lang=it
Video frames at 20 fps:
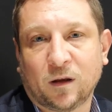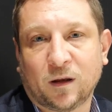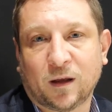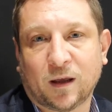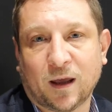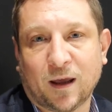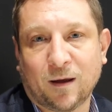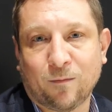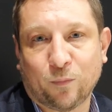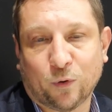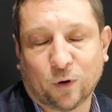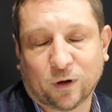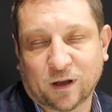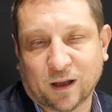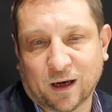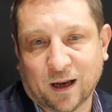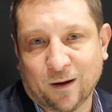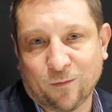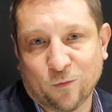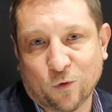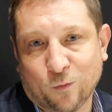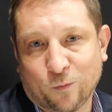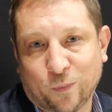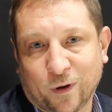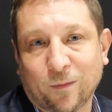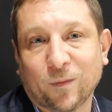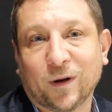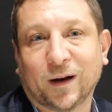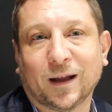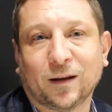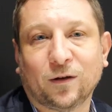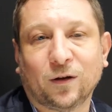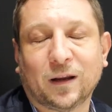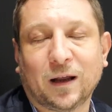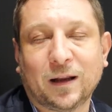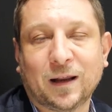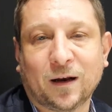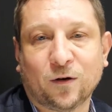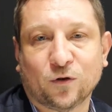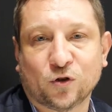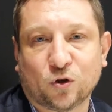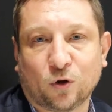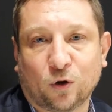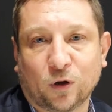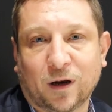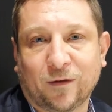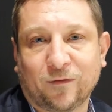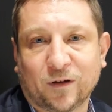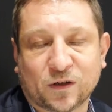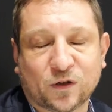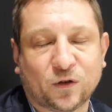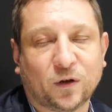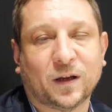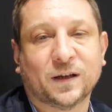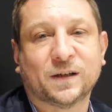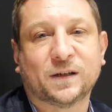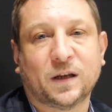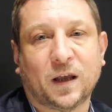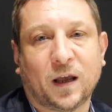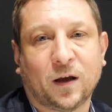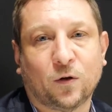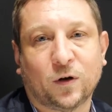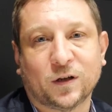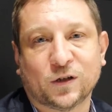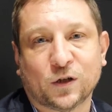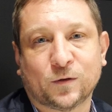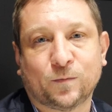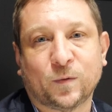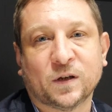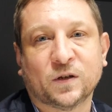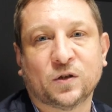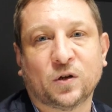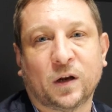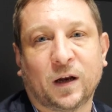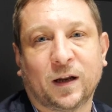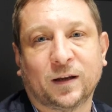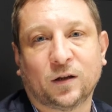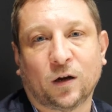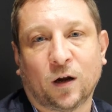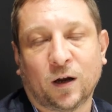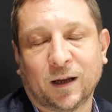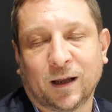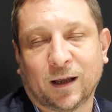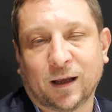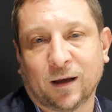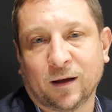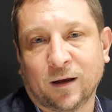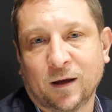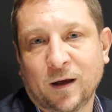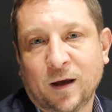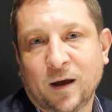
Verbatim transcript: che importeremo per il mercato italiano solo nella versione SE con le sospensioni elettroniche